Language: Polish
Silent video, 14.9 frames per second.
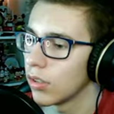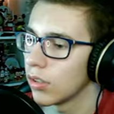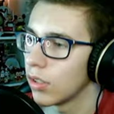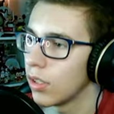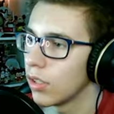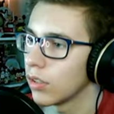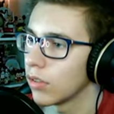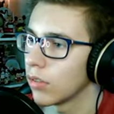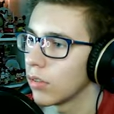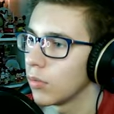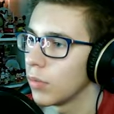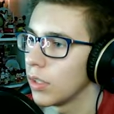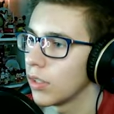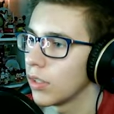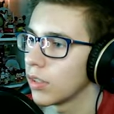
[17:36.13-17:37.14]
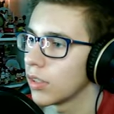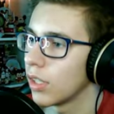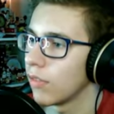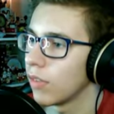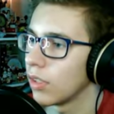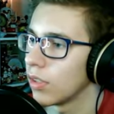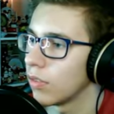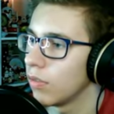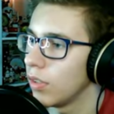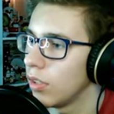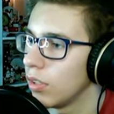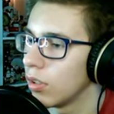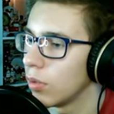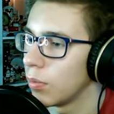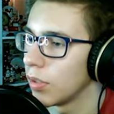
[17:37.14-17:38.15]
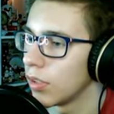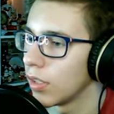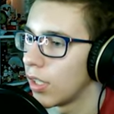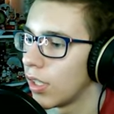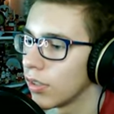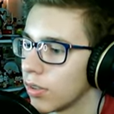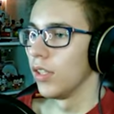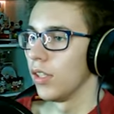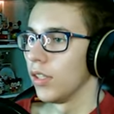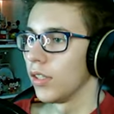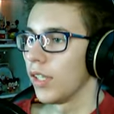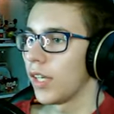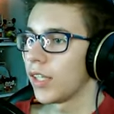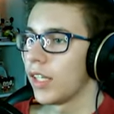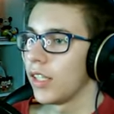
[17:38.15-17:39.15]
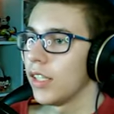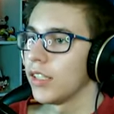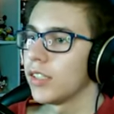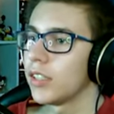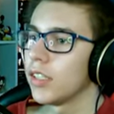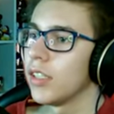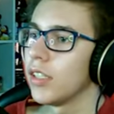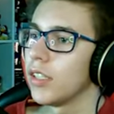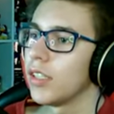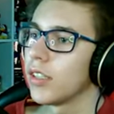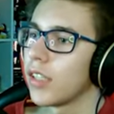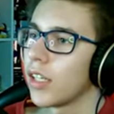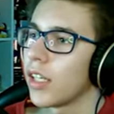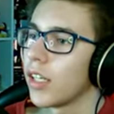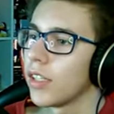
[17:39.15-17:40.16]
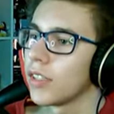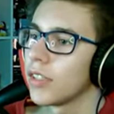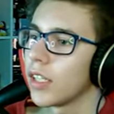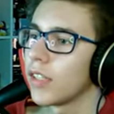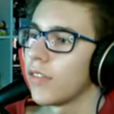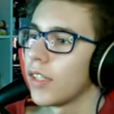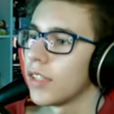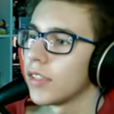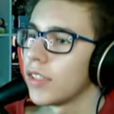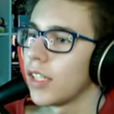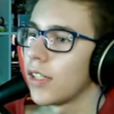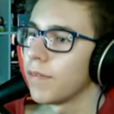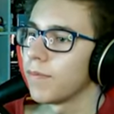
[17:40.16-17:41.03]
żelazo, to mięta stawia drzwi i kopie żelazo. Taka jest, taka jest sekwencja.